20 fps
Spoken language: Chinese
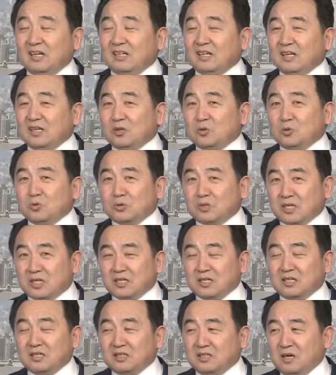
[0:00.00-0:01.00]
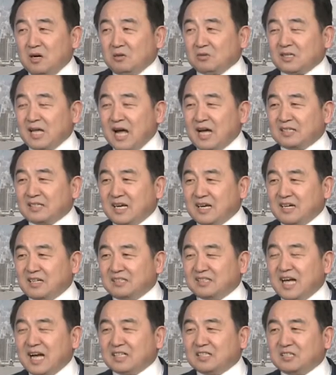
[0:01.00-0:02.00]
他的呼声很高，他在
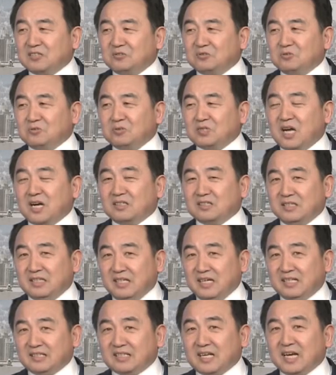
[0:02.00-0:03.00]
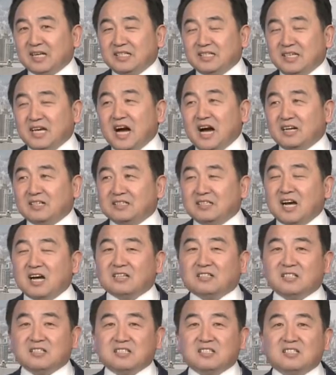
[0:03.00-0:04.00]
很大程度上也在仰
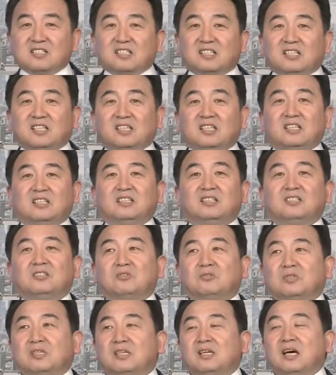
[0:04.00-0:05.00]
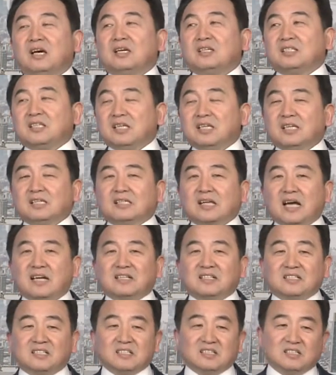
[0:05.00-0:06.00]
仗着自己，就是期待
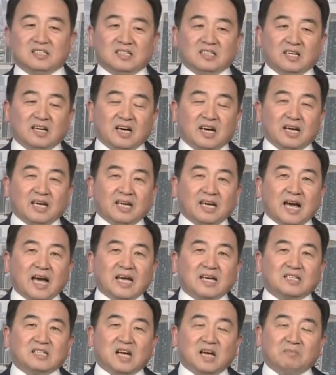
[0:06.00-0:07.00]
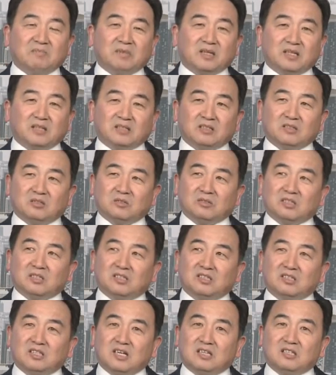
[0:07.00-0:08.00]
着自己 AI 产品，就
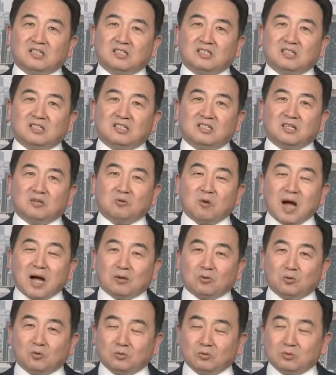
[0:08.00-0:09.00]
是智能化